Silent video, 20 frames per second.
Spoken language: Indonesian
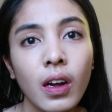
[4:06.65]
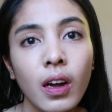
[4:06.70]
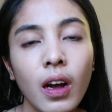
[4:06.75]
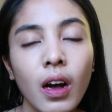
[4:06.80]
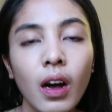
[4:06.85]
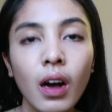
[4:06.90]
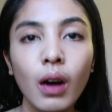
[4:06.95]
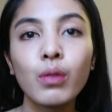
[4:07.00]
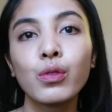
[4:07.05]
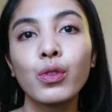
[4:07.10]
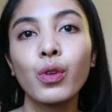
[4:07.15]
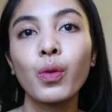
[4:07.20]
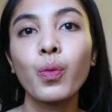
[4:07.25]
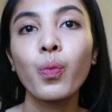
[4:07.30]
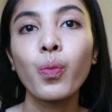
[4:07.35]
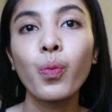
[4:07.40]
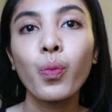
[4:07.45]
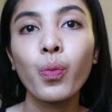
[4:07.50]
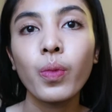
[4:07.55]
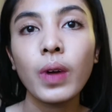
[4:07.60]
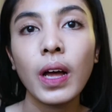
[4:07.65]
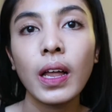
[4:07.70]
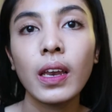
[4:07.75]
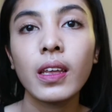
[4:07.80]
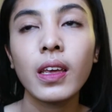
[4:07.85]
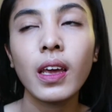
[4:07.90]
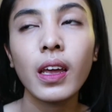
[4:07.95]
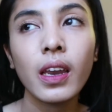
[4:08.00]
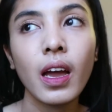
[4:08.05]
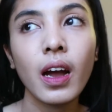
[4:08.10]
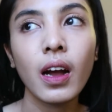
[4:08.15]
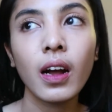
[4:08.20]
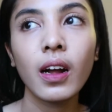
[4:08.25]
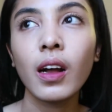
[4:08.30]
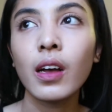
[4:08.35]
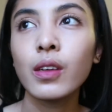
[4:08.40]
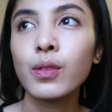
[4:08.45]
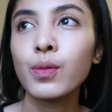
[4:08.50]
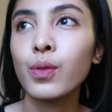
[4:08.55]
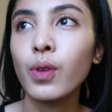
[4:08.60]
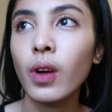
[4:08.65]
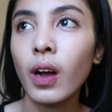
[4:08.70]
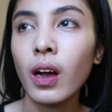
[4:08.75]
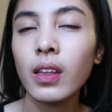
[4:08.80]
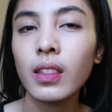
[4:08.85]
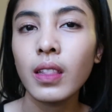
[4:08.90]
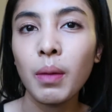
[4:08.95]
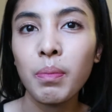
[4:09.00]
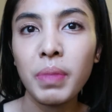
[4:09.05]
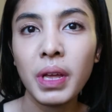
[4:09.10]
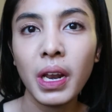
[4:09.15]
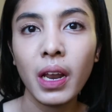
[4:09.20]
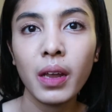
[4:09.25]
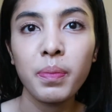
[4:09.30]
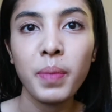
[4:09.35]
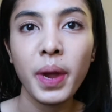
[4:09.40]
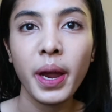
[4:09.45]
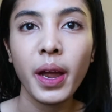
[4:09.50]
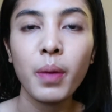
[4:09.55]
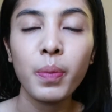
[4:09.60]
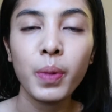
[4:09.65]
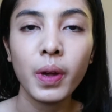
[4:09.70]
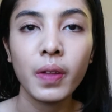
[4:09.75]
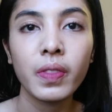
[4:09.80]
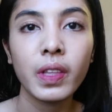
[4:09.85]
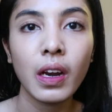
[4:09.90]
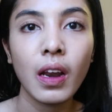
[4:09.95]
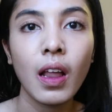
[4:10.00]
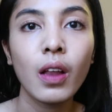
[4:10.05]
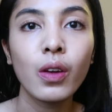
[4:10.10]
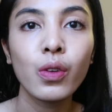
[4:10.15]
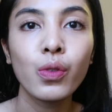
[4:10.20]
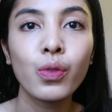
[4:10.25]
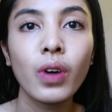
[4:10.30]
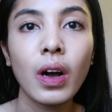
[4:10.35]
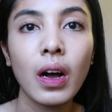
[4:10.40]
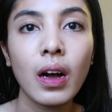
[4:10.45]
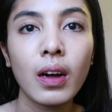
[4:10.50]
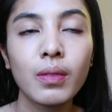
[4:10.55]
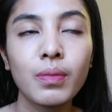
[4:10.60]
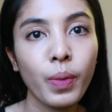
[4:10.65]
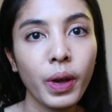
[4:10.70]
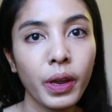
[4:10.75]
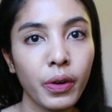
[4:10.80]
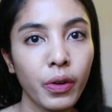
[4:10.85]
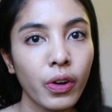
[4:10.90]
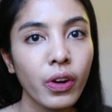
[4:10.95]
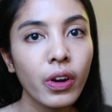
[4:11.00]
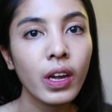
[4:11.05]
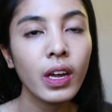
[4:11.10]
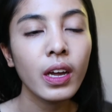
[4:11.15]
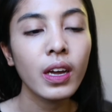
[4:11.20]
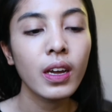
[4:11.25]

uh, untuk kalian yang nggak suka tampilan makeup yang terlalu menor